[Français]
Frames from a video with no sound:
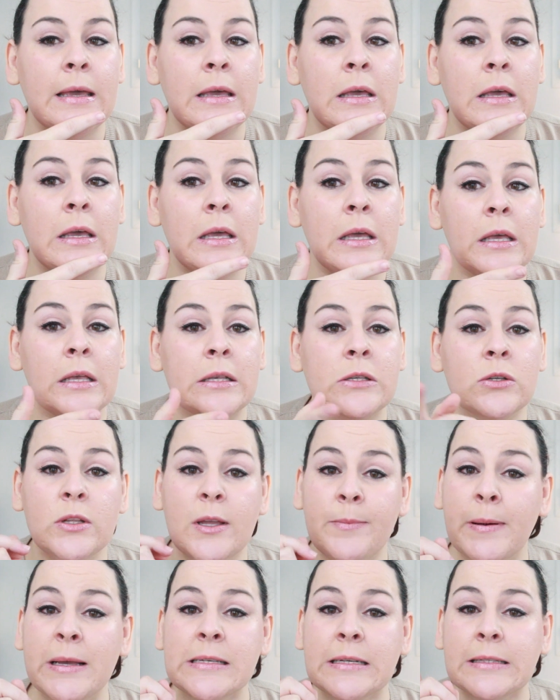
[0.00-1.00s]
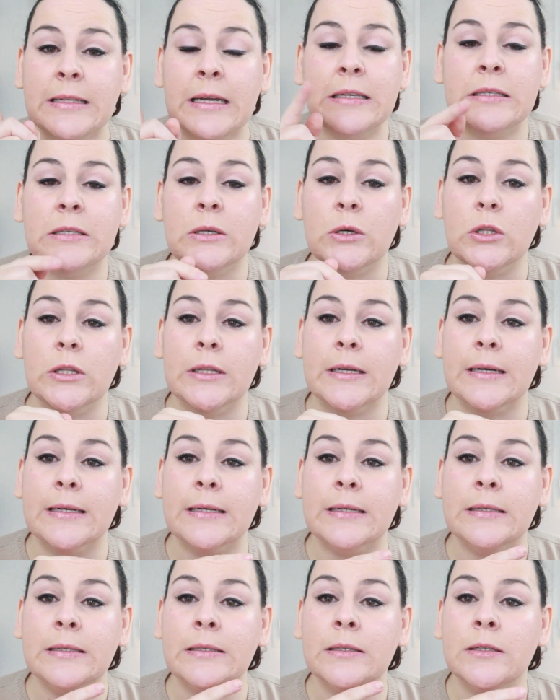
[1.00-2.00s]
Et ce n'est pas un Dyson,
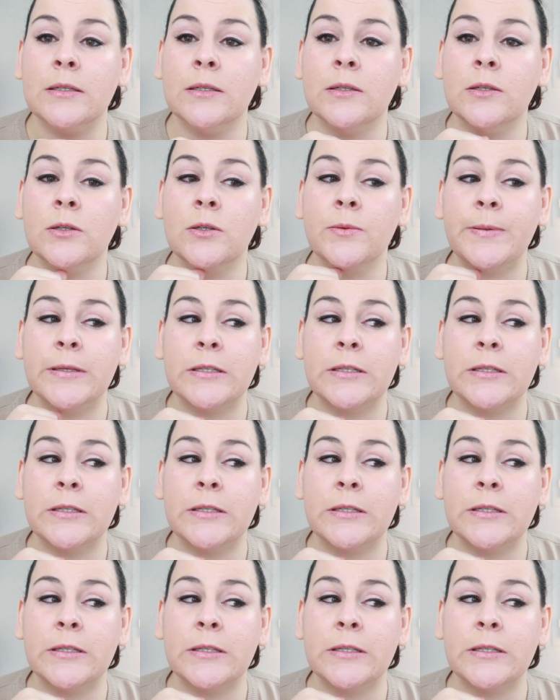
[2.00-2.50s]
hein,